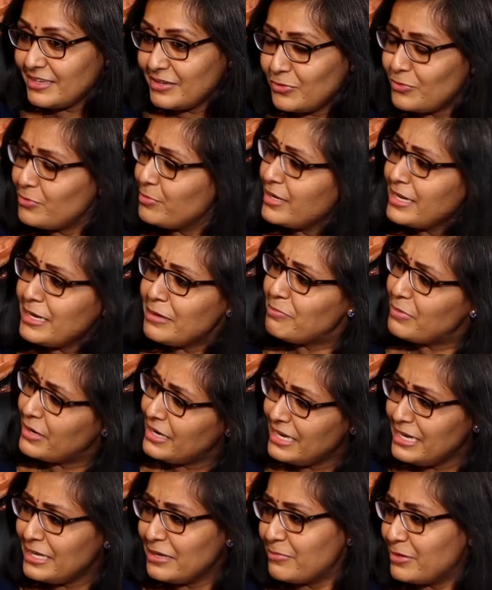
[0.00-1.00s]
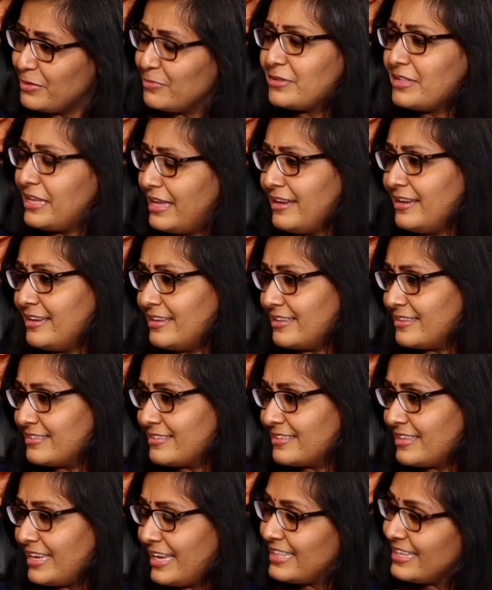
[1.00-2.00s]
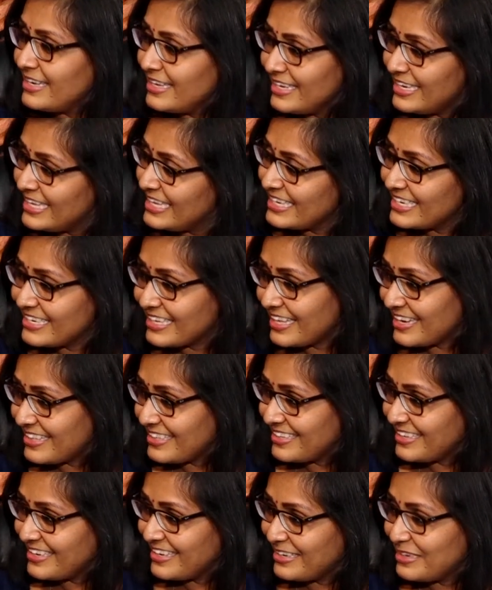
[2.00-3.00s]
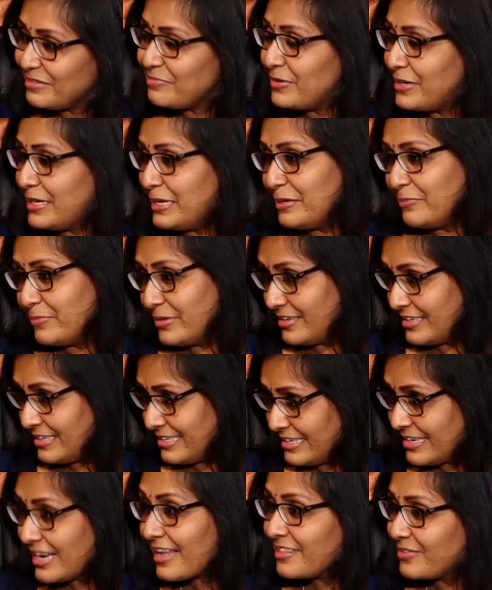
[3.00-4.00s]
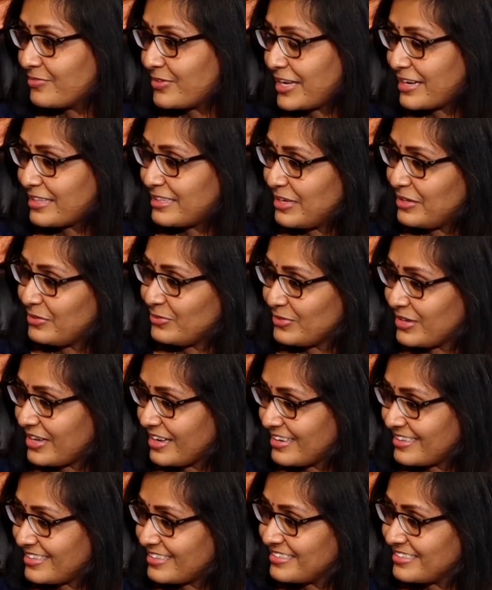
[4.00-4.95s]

உண்மையிலே பெண்ணியம் என்பது என்ன எதனை நீங்கள் கருதுகிறீர்கள் பெண்ணியம் என்கின்ற அந்த வார்த்தையினூடாக